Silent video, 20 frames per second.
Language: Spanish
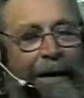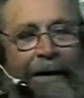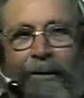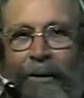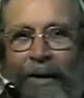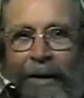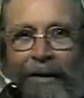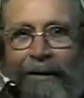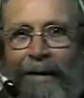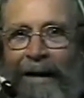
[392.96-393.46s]
Y
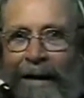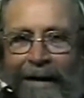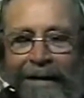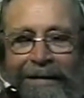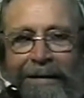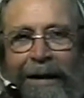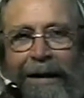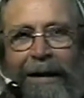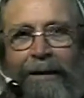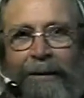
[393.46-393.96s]
bueno,
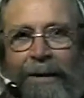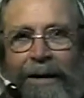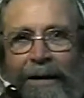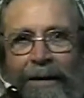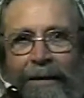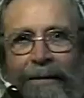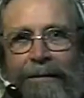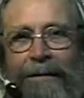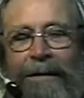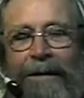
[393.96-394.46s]
esa es la
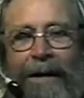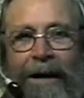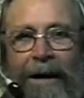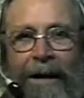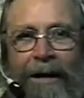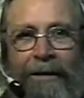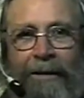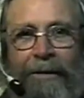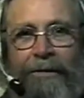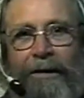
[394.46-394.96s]
cuestión.
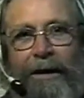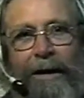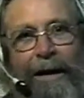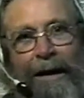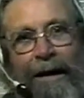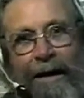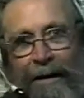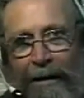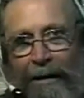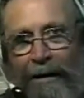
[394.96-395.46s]
Entonces,
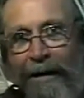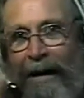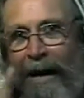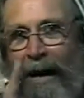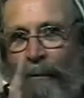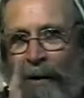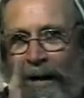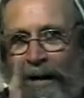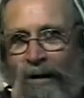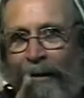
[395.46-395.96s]

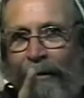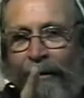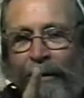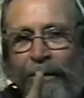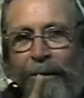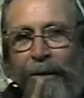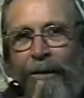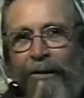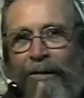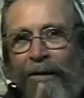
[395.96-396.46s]
aparte
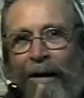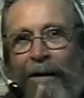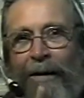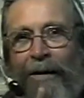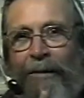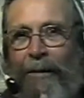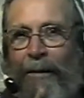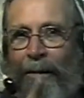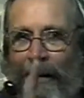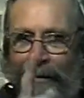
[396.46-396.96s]
nosotros lo
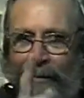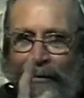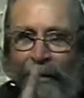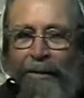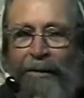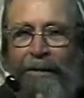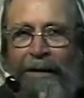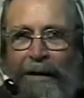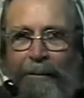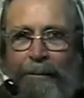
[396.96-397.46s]
sabemos, cuando
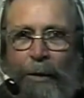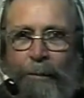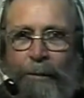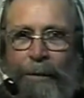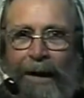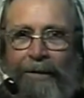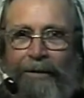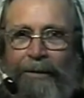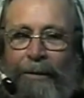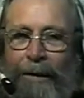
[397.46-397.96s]
nosotros estábamos
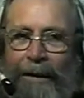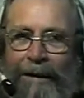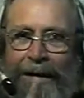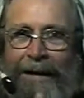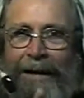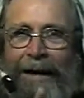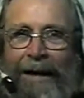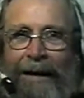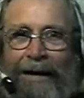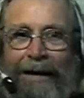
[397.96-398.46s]
presos
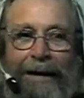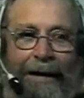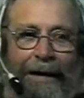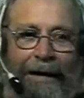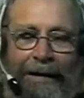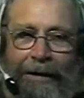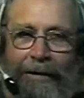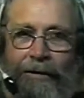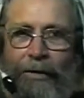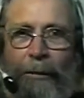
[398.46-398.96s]
venía
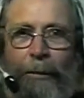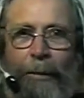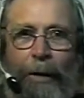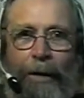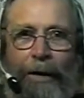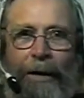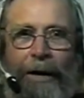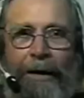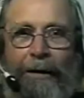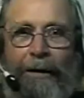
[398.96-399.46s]
guiso
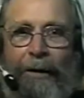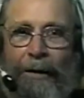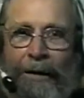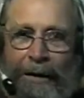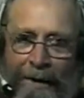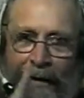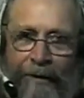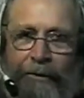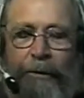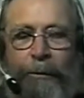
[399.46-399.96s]
podrido
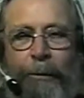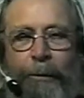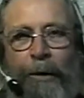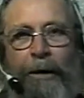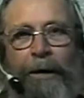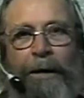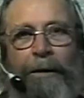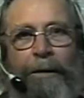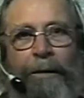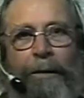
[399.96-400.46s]
y guiso
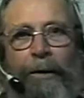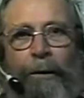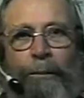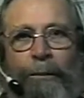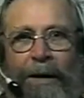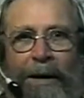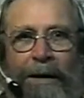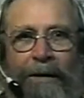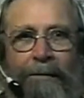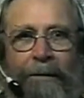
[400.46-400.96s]
podrido no
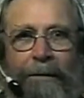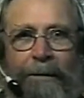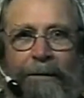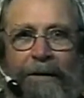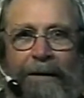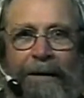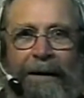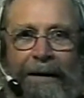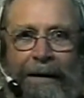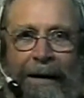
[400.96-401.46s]
comíamos.
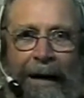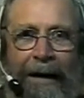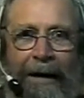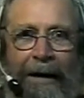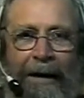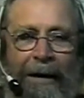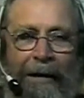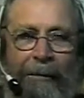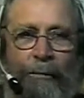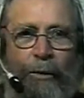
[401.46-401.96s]

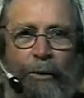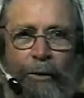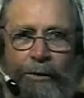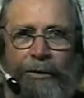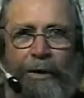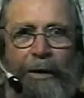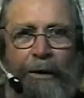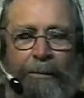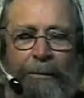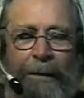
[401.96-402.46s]
¿Está?
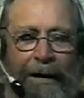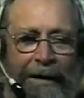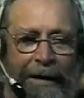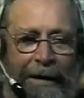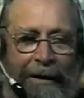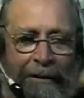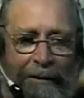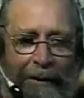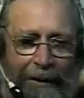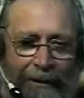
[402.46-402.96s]
Muchos
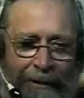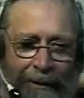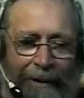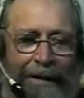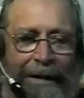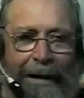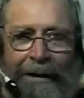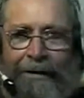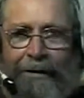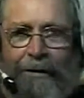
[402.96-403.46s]
compañeros cuando
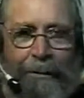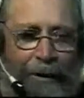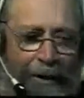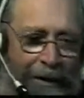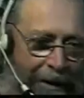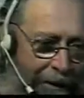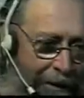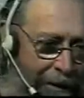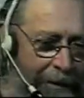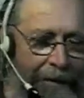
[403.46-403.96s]
venía el guiso
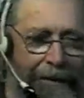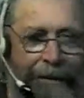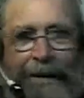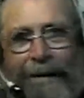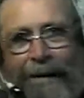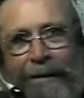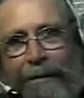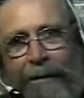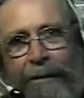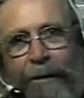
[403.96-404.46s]
podrido decían, no,
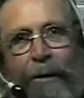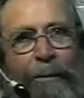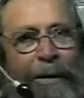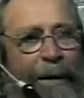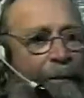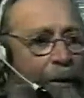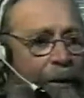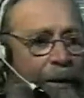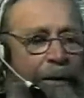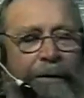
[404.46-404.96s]
esto no lo
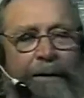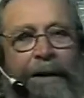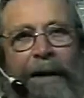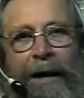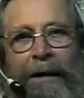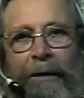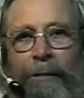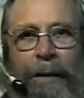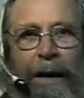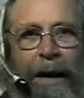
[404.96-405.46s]
comemos y lo
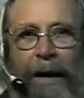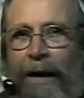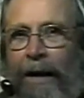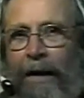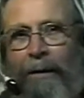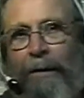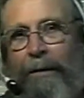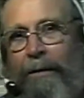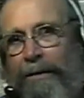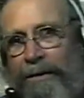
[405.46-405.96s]
tiramos para el
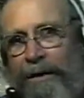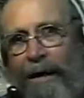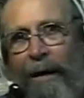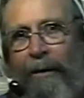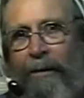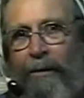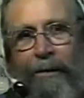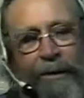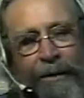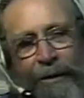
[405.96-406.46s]
lado.
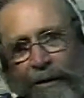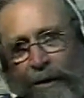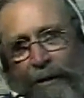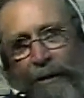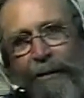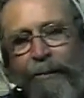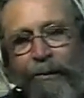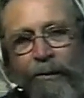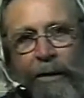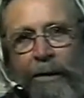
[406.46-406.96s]
Chao, no
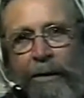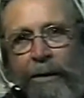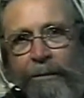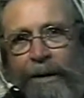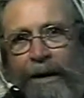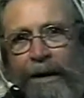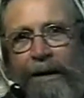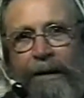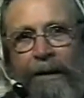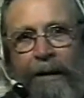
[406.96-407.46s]
íbamos sin
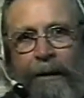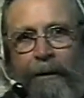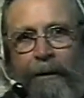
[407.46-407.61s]
comer,